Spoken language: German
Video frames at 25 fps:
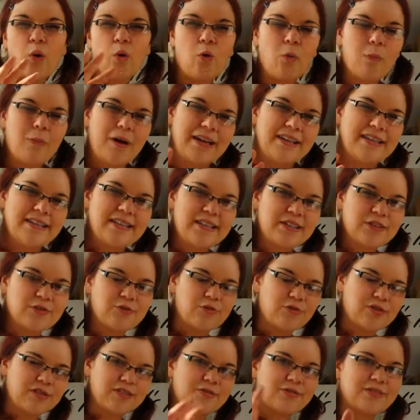romantisch
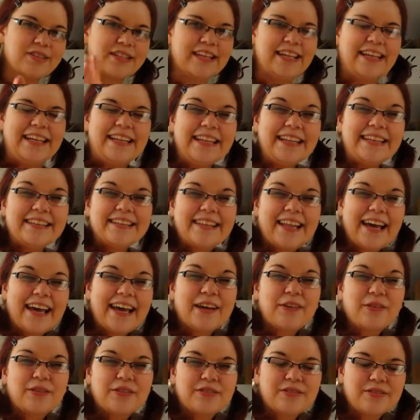und, und
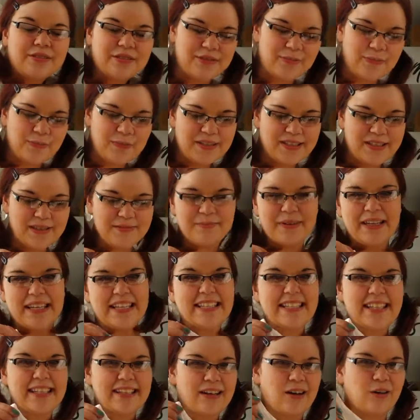ladies-like und, und so ein bisschen
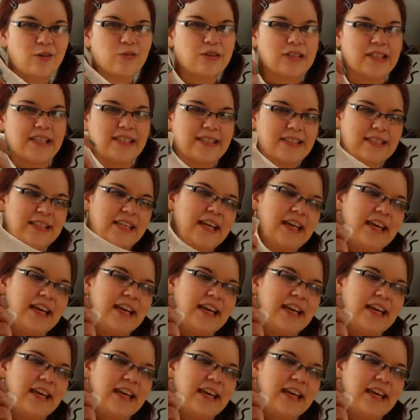Mädchen auch. Und das